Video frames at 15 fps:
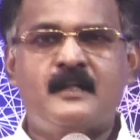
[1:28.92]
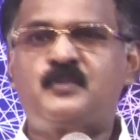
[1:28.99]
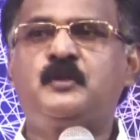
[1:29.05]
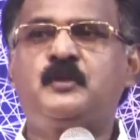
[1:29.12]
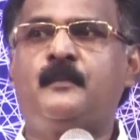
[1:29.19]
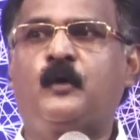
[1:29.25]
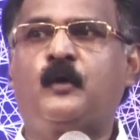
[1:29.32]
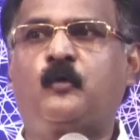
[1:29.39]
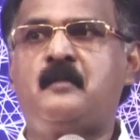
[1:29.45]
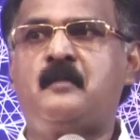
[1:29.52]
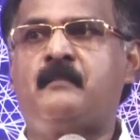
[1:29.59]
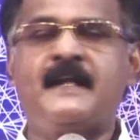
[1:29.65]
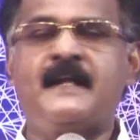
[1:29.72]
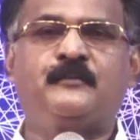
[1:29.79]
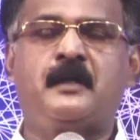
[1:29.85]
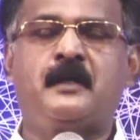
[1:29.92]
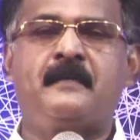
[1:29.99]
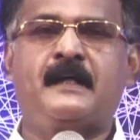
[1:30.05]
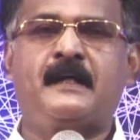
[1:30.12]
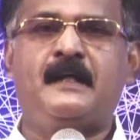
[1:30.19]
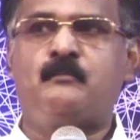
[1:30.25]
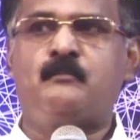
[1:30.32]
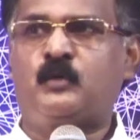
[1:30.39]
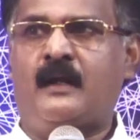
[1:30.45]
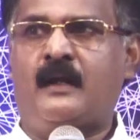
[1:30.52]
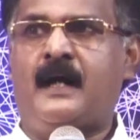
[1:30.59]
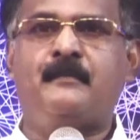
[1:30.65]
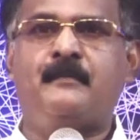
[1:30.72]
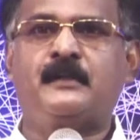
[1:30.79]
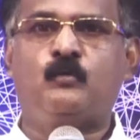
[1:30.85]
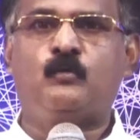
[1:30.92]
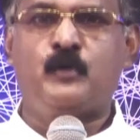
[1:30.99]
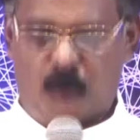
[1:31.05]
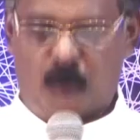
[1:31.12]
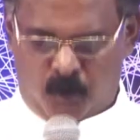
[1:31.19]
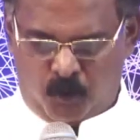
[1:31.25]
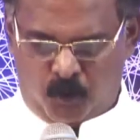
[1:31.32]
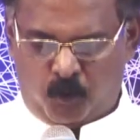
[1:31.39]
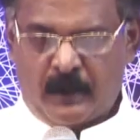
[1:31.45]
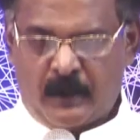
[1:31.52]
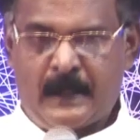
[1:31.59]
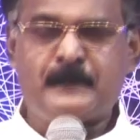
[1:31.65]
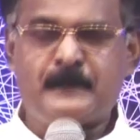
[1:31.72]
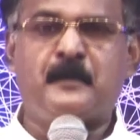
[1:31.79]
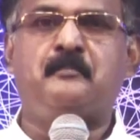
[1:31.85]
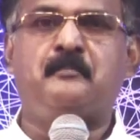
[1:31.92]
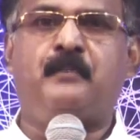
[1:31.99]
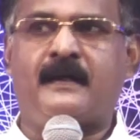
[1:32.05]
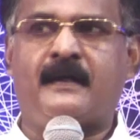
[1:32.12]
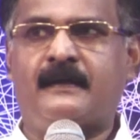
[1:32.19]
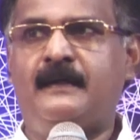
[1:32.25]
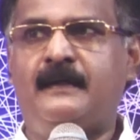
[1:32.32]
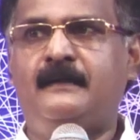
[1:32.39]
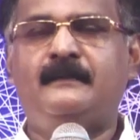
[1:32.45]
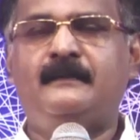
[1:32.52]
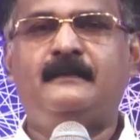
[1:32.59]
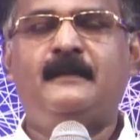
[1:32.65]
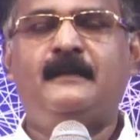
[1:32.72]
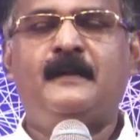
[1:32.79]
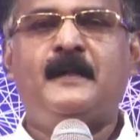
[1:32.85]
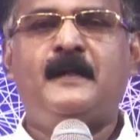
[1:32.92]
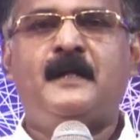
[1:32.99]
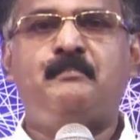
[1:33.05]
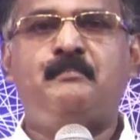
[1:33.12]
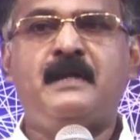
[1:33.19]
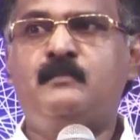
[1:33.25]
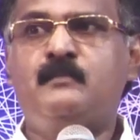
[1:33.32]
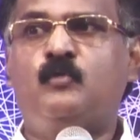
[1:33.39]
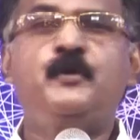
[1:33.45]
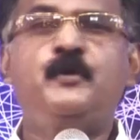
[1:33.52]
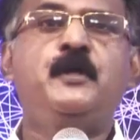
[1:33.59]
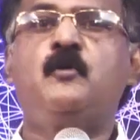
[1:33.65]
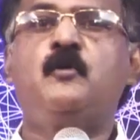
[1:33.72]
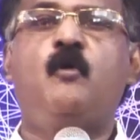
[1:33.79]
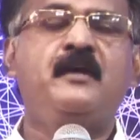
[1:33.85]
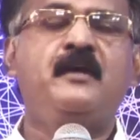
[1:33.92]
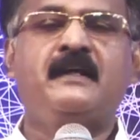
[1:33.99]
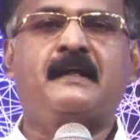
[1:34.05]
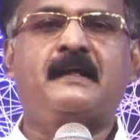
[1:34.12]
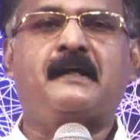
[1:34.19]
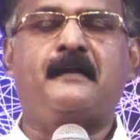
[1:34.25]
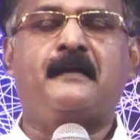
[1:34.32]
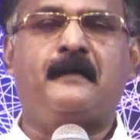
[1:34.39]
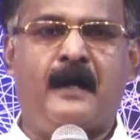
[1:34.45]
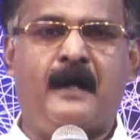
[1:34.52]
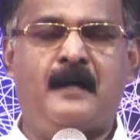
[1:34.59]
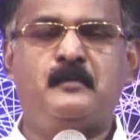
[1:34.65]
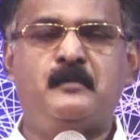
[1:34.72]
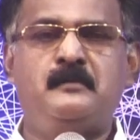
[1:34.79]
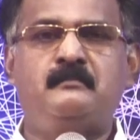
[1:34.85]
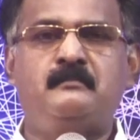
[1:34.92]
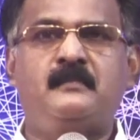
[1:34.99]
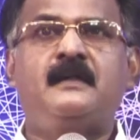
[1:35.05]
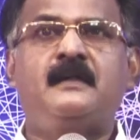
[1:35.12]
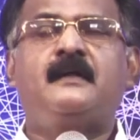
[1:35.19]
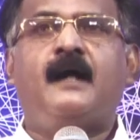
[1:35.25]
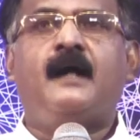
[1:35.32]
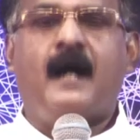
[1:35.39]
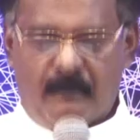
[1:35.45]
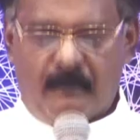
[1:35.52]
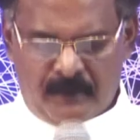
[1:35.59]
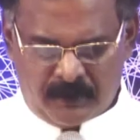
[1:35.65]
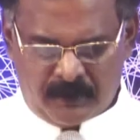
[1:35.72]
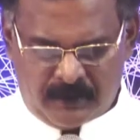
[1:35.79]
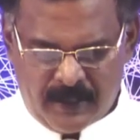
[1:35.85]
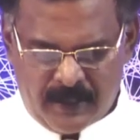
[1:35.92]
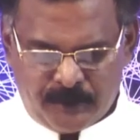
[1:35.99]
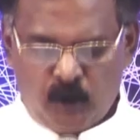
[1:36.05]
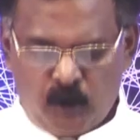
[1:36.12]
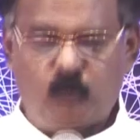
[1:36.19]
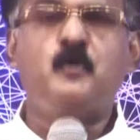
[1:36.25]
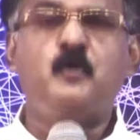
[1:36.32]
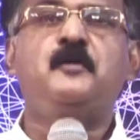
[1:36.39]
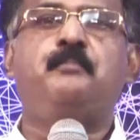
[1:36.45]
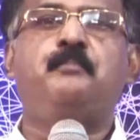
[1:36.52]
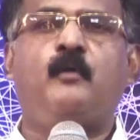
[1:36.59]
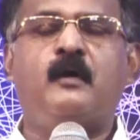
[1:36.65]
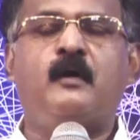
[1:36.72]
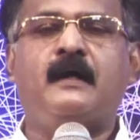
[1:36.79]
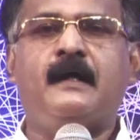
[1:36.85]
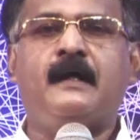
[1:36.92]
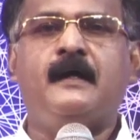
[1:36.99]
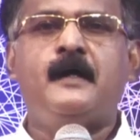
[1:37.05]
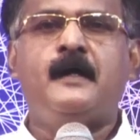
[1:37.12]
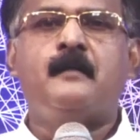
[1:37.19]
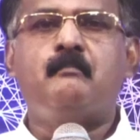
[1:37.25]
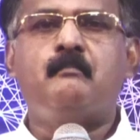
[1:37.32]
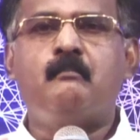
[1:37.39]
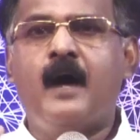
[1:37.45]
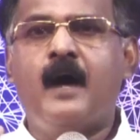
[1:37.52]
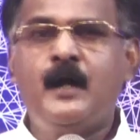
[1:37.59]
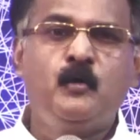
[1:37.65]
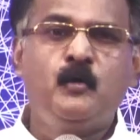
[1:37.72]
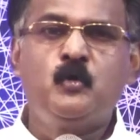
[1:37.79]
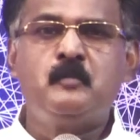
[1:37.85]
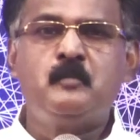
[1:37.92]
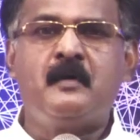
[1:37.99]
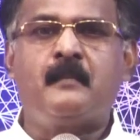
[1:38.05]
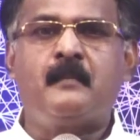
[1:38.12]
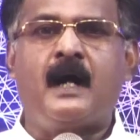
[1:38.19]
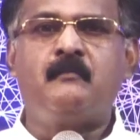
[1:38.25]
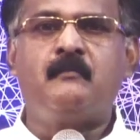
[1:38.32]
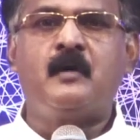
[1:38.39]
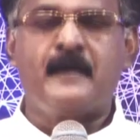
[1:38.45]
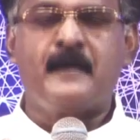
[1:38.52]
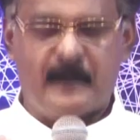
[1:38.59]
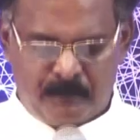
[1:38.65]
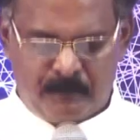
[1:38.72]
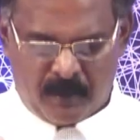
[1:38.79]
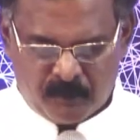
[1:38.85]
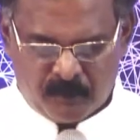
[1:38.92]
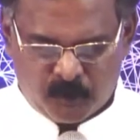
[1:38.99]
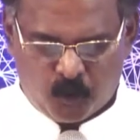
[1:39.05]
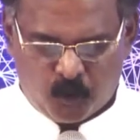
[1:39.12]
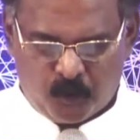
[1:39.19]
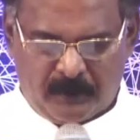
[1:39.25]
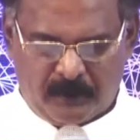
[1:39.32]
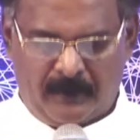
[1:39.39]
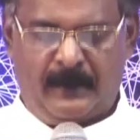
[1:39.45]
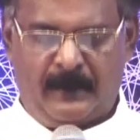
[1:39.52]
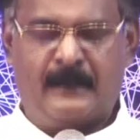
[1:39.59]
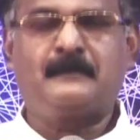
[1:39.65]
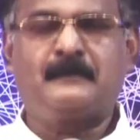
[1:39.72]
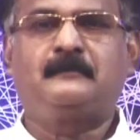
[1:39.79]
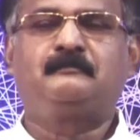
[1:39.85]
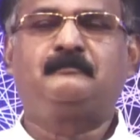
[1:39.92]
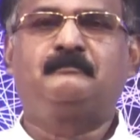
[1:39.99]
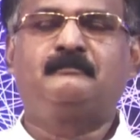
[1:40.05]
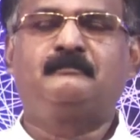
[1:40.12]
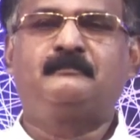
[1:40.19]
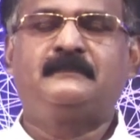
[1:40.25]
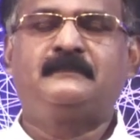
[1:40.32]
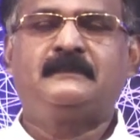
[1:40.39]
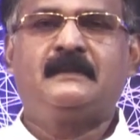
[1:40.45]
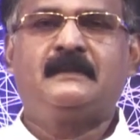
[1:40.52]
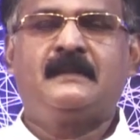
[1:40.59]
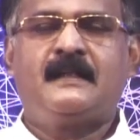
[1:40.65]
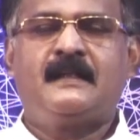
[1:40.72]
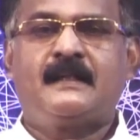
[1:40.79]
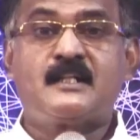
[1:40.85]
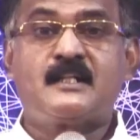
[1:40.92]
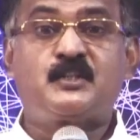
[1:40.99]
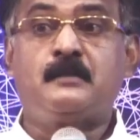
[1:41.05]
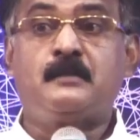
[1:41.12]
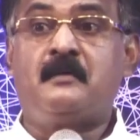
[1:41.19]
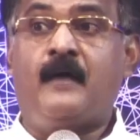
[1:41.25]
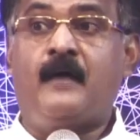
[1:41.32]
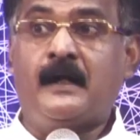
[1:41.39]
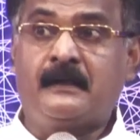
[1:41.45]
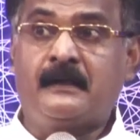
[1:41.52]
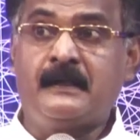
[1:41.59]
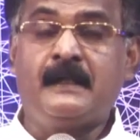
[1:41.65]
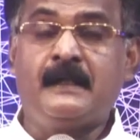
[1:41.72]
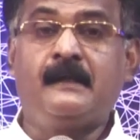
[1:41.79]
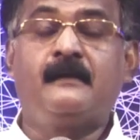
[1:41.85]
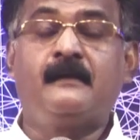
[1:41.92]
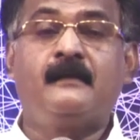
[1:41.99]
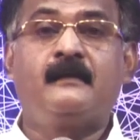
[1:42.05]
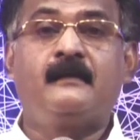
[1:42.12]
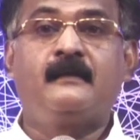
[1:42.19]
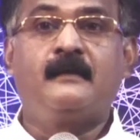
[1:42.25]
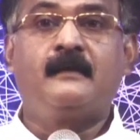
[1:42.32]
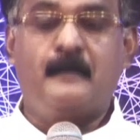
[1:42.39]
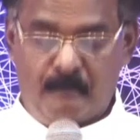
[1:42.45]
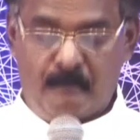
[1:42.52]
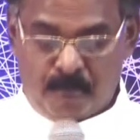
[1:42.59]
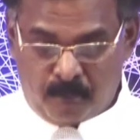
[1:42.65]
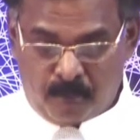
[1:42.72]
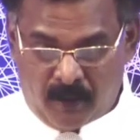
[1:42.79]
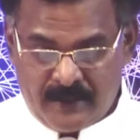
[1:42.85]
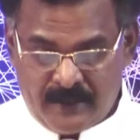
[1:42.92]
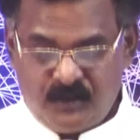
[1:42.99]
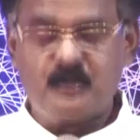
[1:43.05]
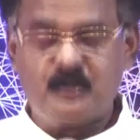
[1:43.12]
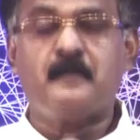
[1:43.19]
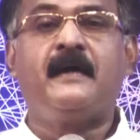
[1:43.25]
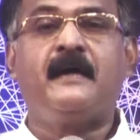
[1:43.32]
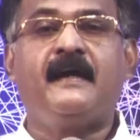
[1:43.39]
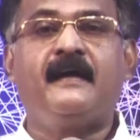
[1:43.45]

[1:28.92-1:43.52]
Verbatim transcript: கிறிஸ்துவுக்குள் மறித்தவர்கள் முதலாவது உயிரோடு கூட எழுந்திருப்பார்கள் பின்பு உயிரோடு இருக்கிற நாமும் அவருக்கு எதிர்கொண்டு போக மறுரூபமாவோம் என்று பவுல் கூறுகிறார் கிறிஸ்தவ வாழ்க்கையில் மாற்றமே